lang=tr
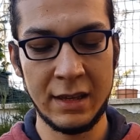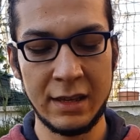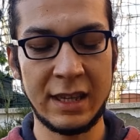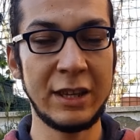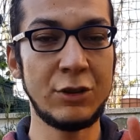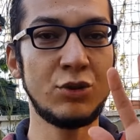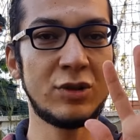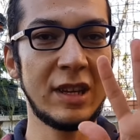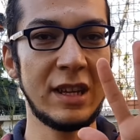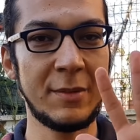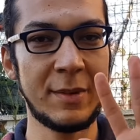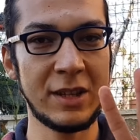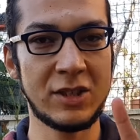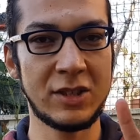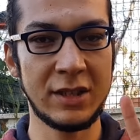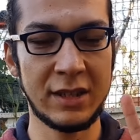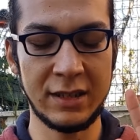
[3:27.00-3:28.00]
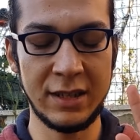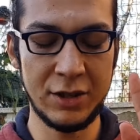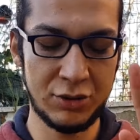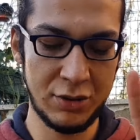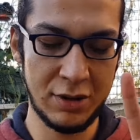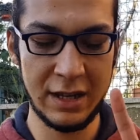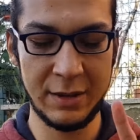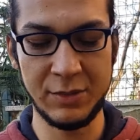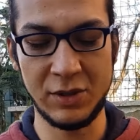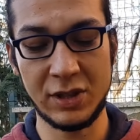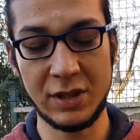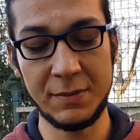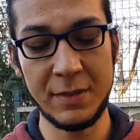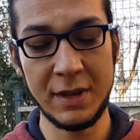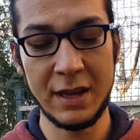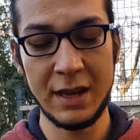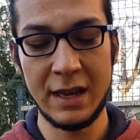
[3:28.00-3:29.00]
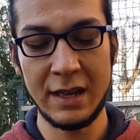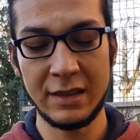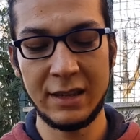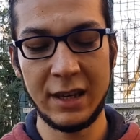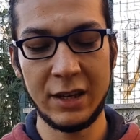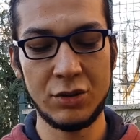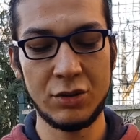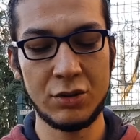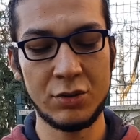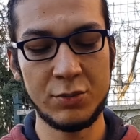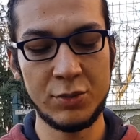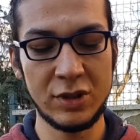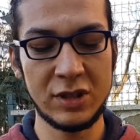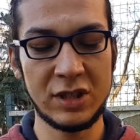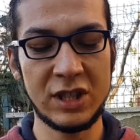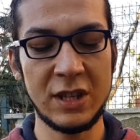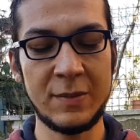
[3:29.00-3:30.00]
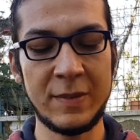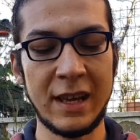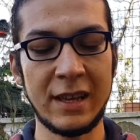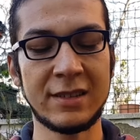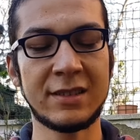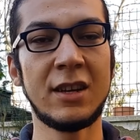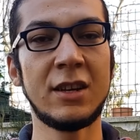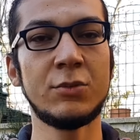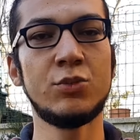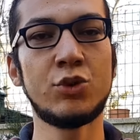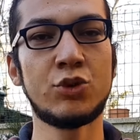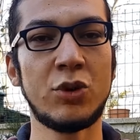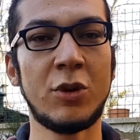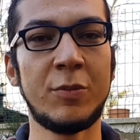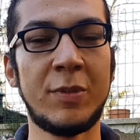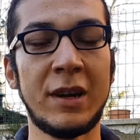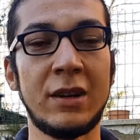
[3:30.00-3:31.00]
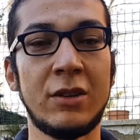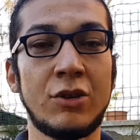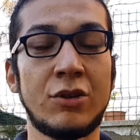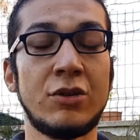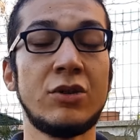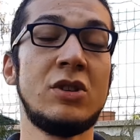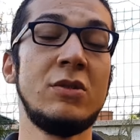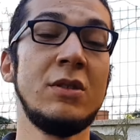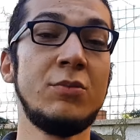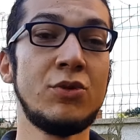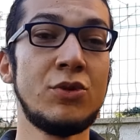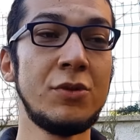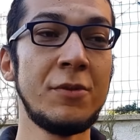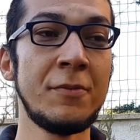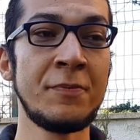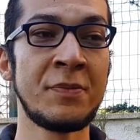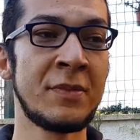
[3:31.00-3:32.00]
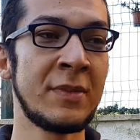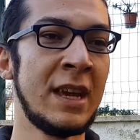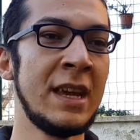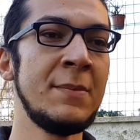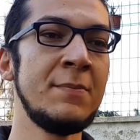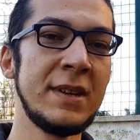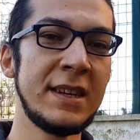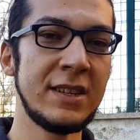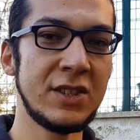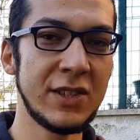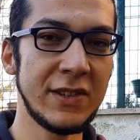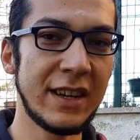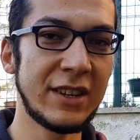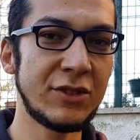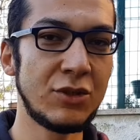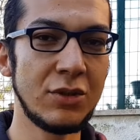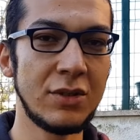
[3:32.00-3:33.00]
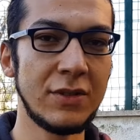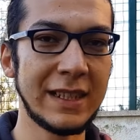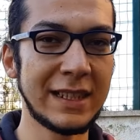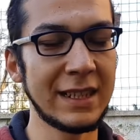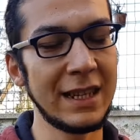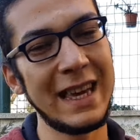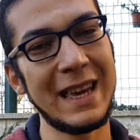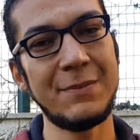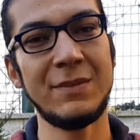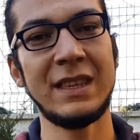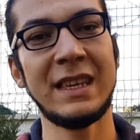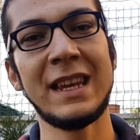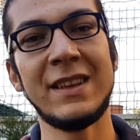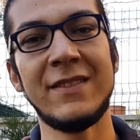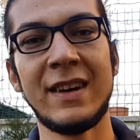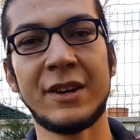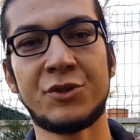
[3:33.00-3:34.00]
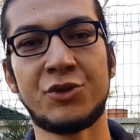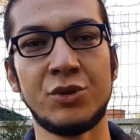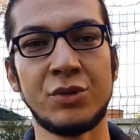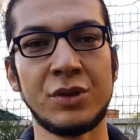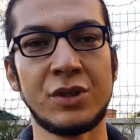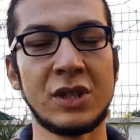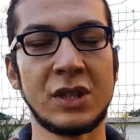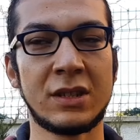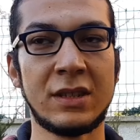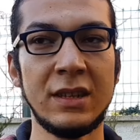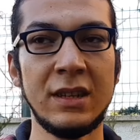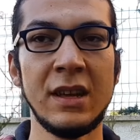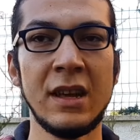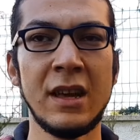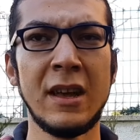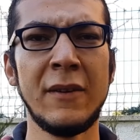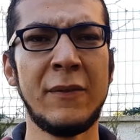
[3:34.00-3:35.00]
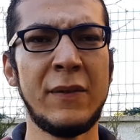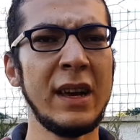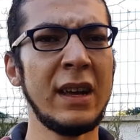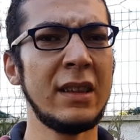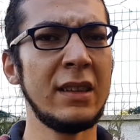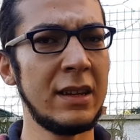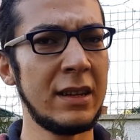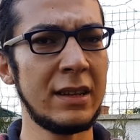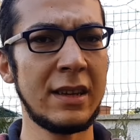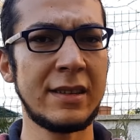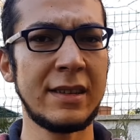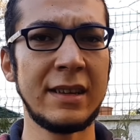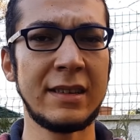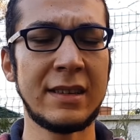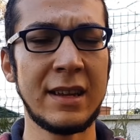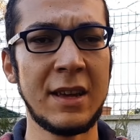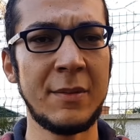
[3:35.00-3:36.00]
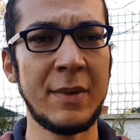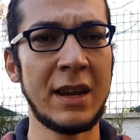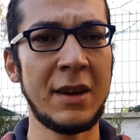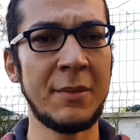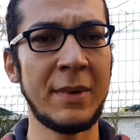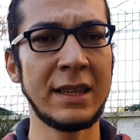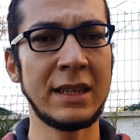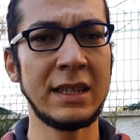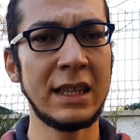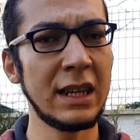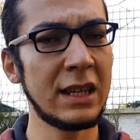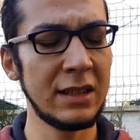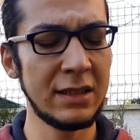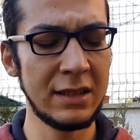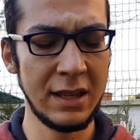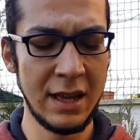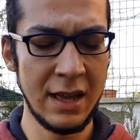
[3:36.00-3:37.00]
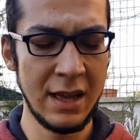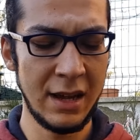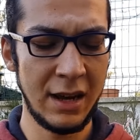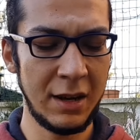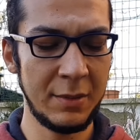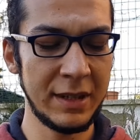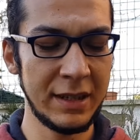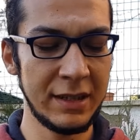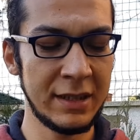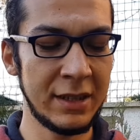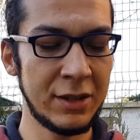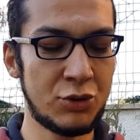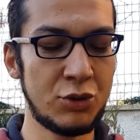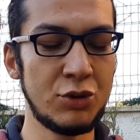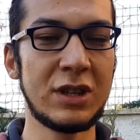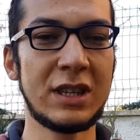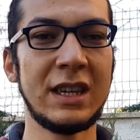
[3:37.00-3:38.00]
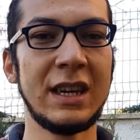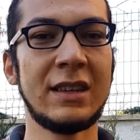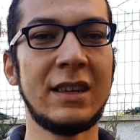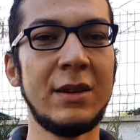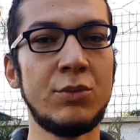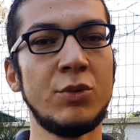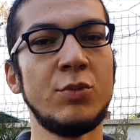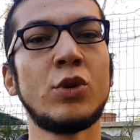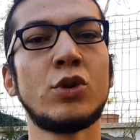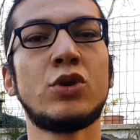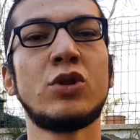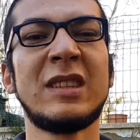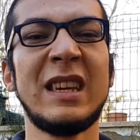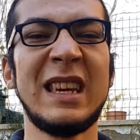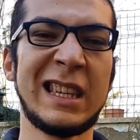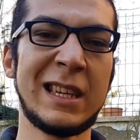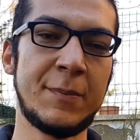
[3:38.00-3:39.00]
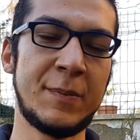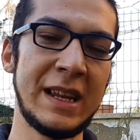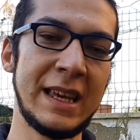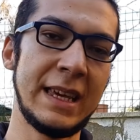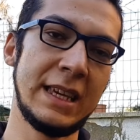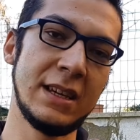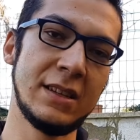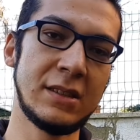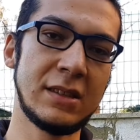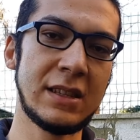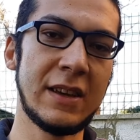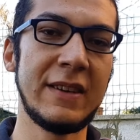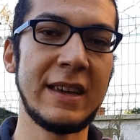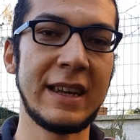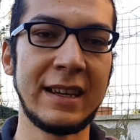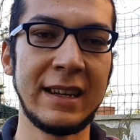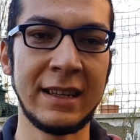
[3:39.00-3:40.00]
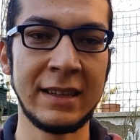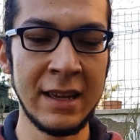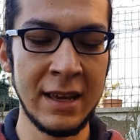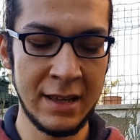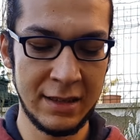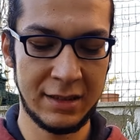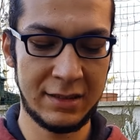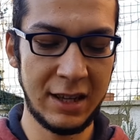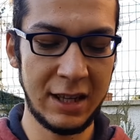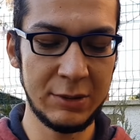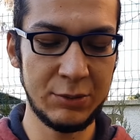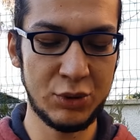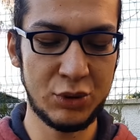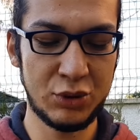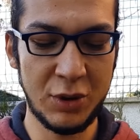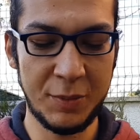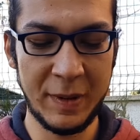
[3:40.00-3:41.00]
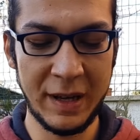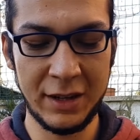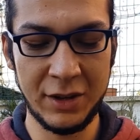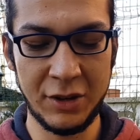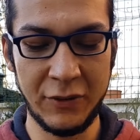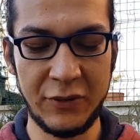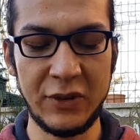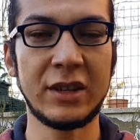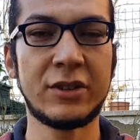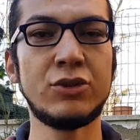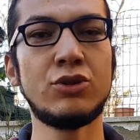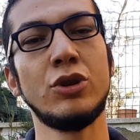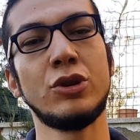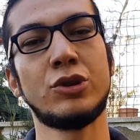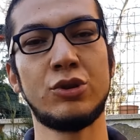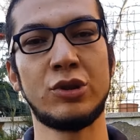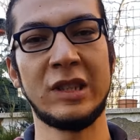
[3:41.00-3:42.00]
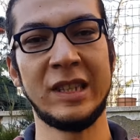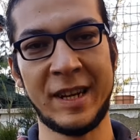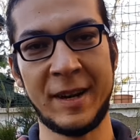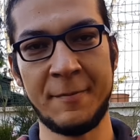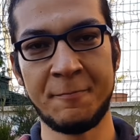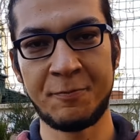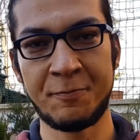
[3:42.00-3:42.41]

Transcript: 755 lira diye söylemiştim. Diğer ürünümüz GBA Soundboost hoparlör. Şimdi bunun hem birinci versiyonu var hem yeni versiyonu çıktı. Fiyatları da zaten hemen hemen yakın. Ama e, Türkiye'de bu Moto Z2 Play'in yanında verilen Soundboost hoparlörün fiyatı 400 lira.